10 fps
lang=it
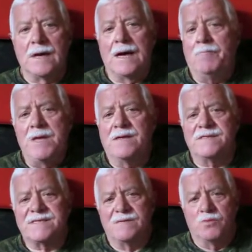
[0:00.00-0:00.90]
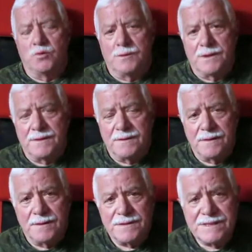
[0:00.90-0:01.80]
a mia insaputa
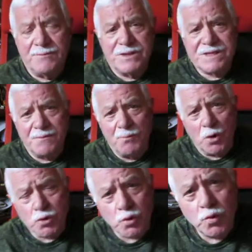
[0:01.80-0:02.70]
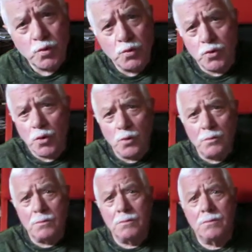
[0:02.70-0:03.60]
si mise in moto
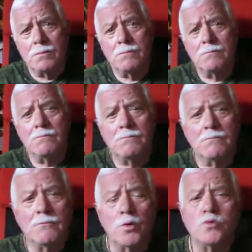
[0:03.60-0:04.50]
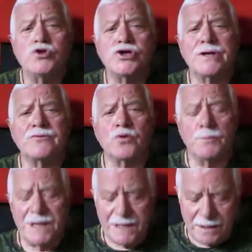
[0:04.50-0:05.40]
tutto un certo
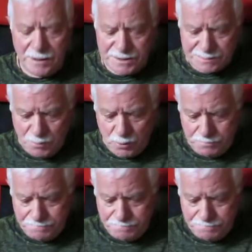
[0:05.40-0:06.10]
meccanismo.